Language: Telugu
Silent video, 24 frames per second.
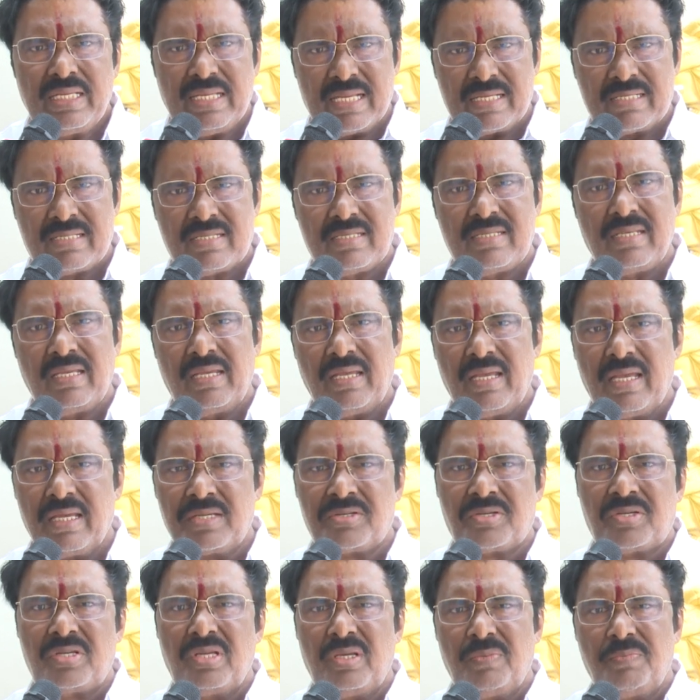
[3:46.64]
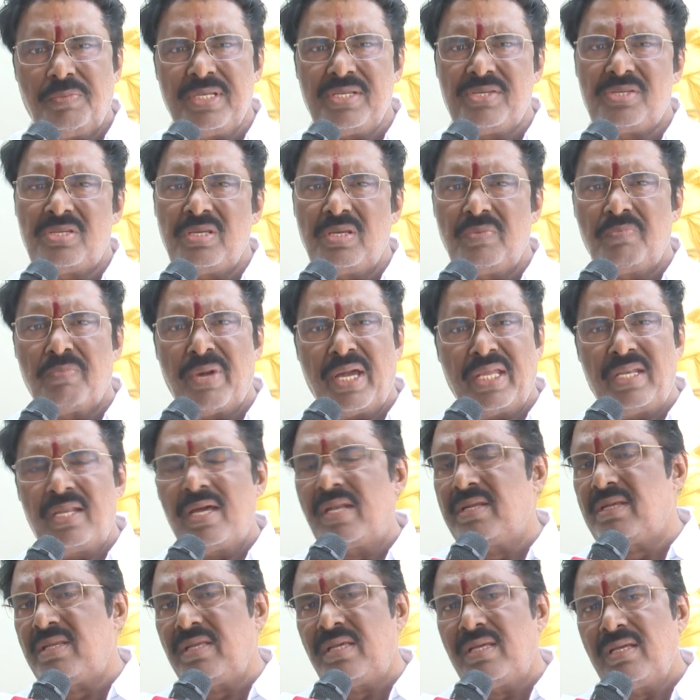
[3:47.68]
ఎస్సీ ఎస్టీ బీసీ
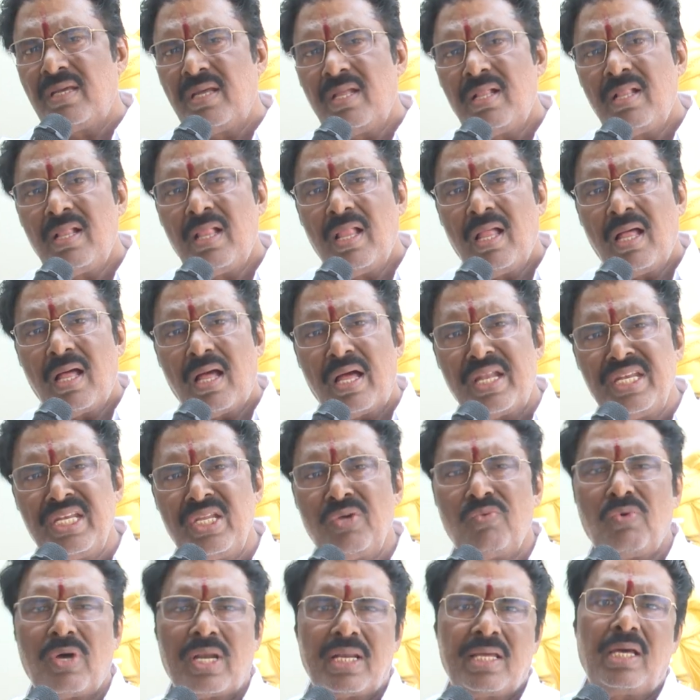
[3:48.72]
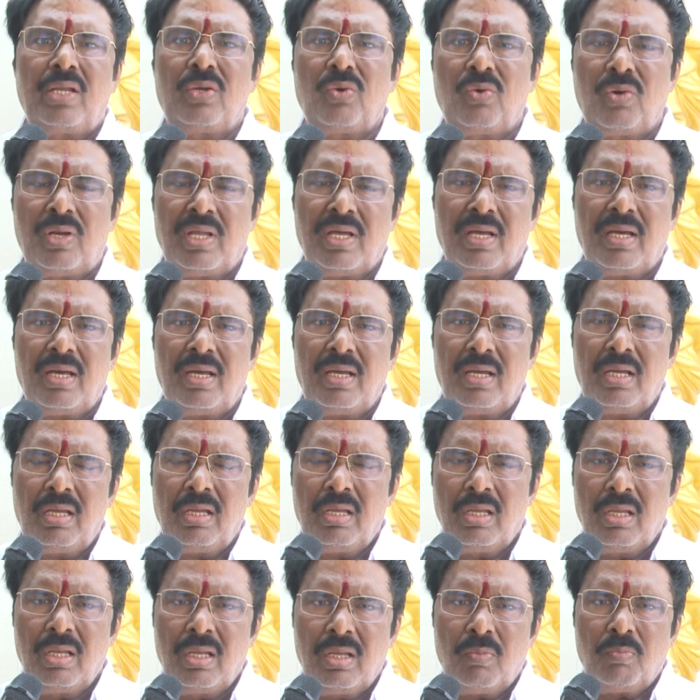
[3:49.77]
మైనార్టీ అన్ని వర్గాలు కూడా
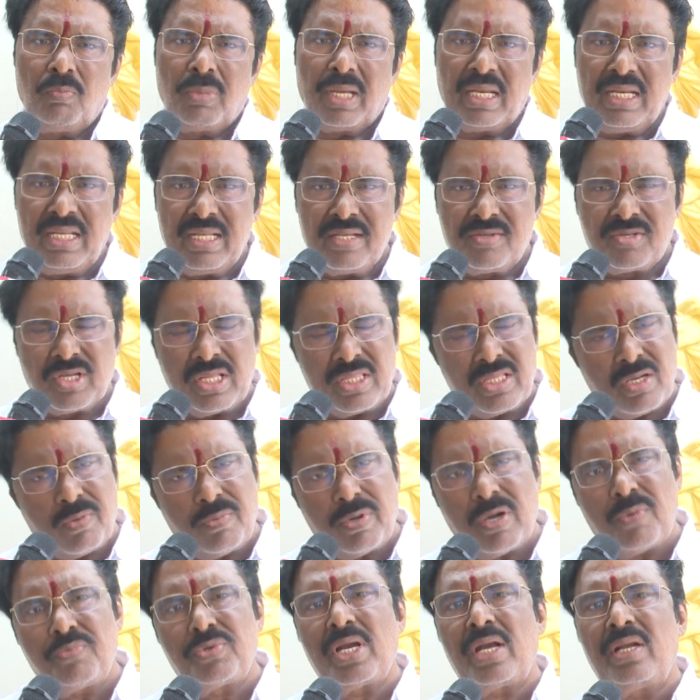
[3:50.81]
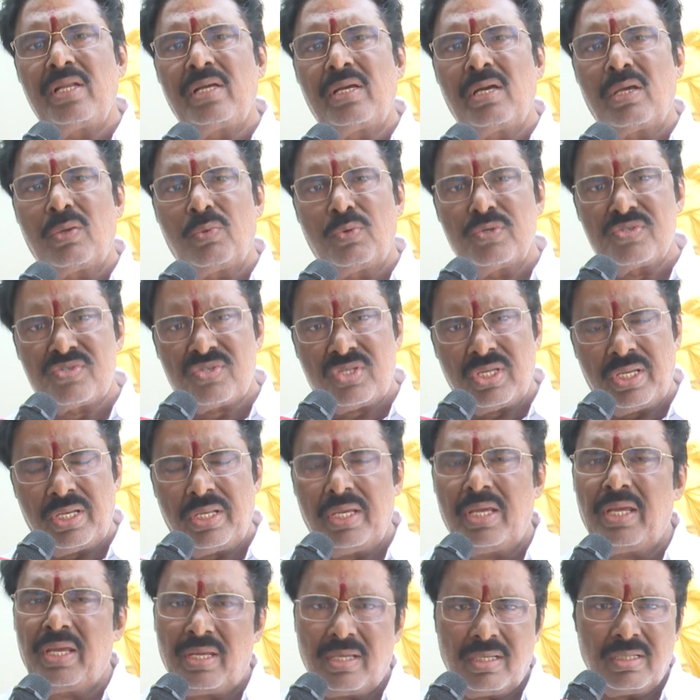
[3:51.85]
మళ్ళీ చంద్రబాబు నాయుడు గారు
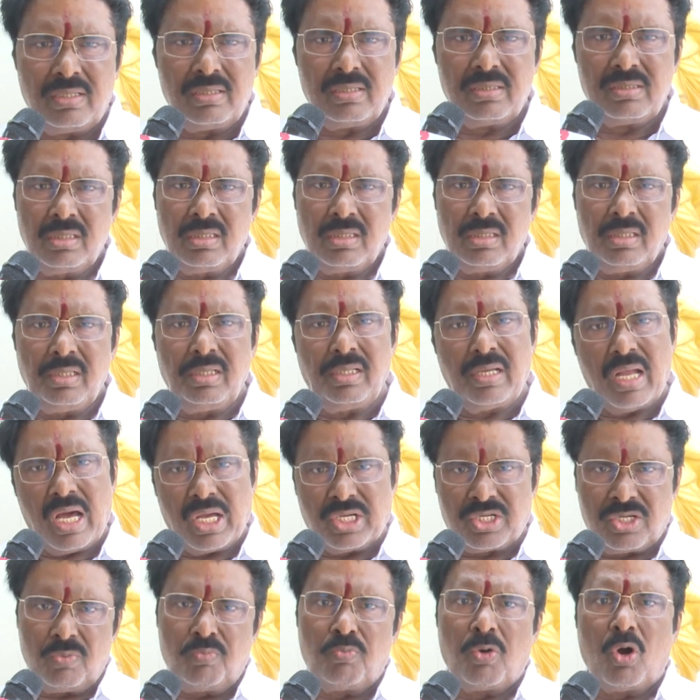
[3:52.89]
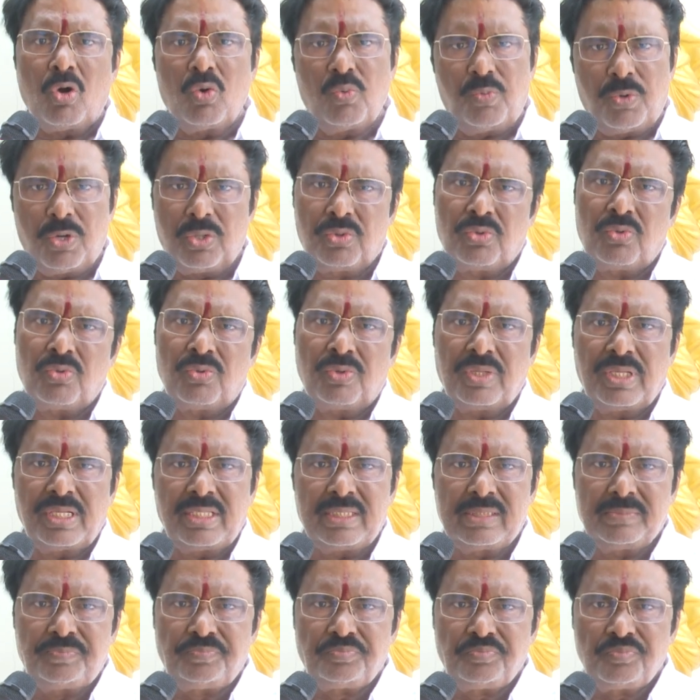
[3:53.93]
వస్తేనే ఈ రాష్ట్రం బాగుపడుతుంది
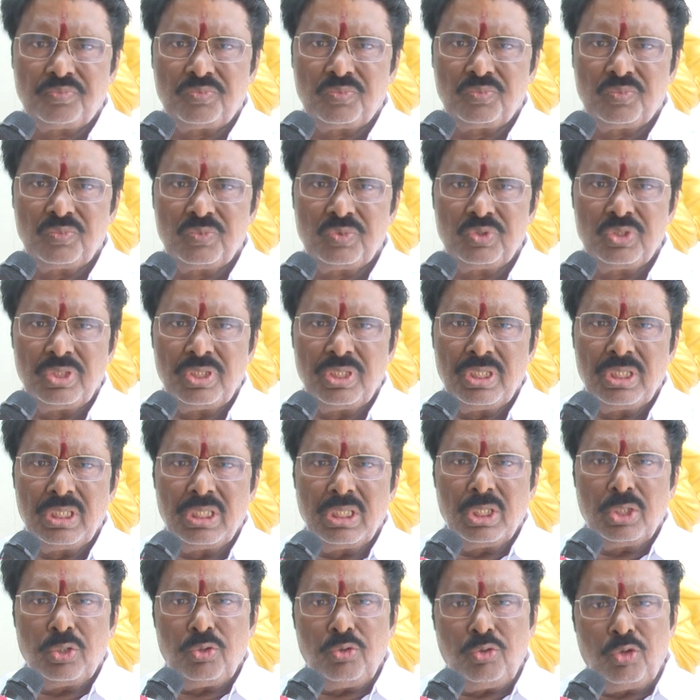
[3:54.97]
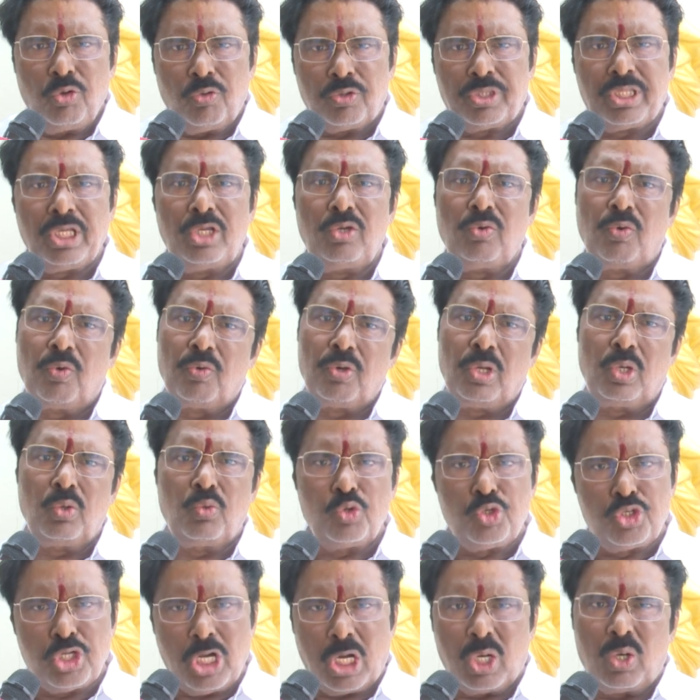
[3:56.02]
యువత యువకులకు
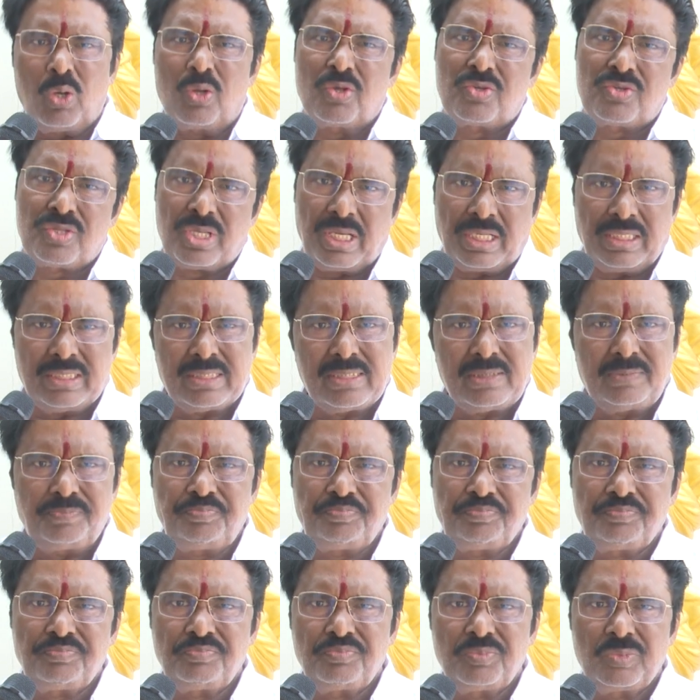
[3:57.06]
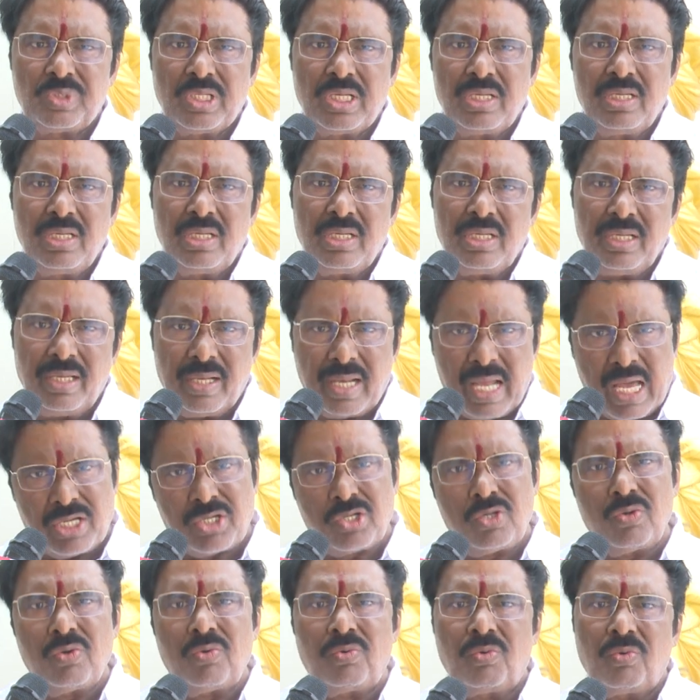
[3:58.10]
ఉద్యోగాలు వస్తాయి ఈ
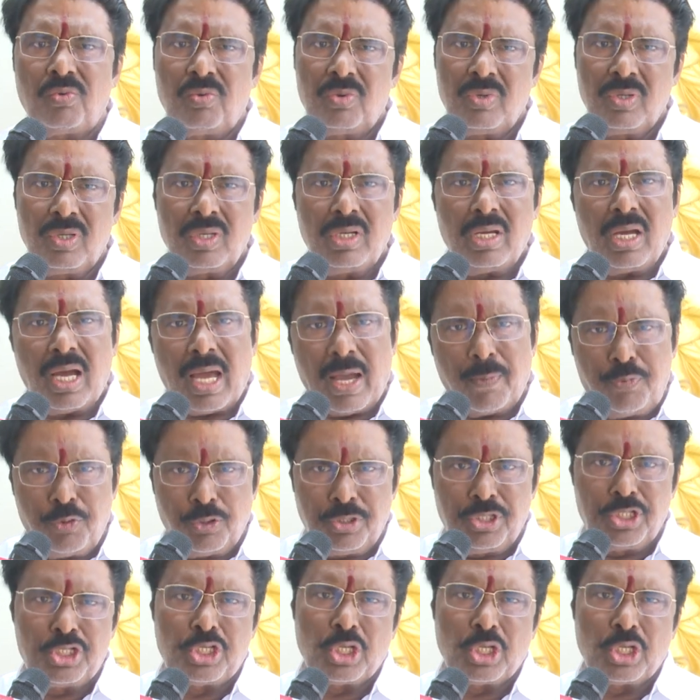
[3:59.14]
రాష్ట్రం అభివృద్ధి